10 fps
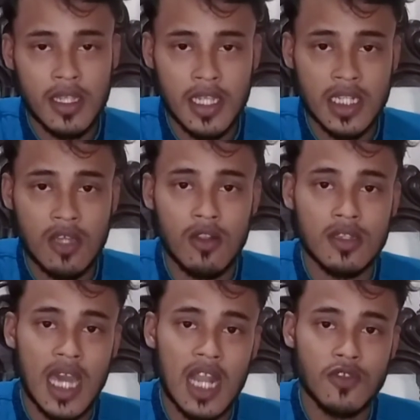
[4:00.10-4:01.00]
চেষ্টা করলো
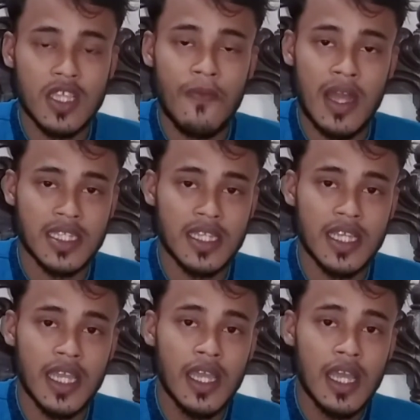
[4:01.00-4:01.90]
তার যদি পাশে
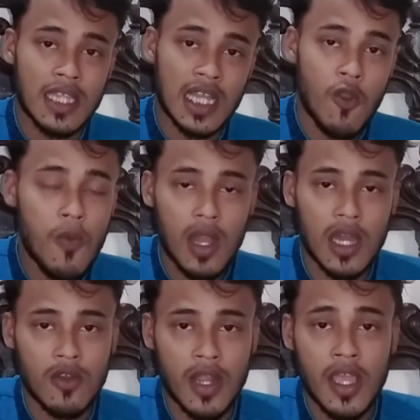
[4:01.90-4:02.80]
গিয়ে তাকে
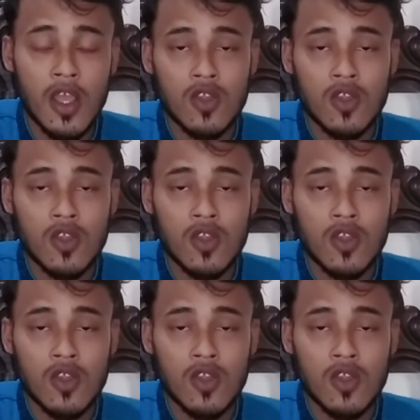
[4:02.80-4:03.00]
উপকার করে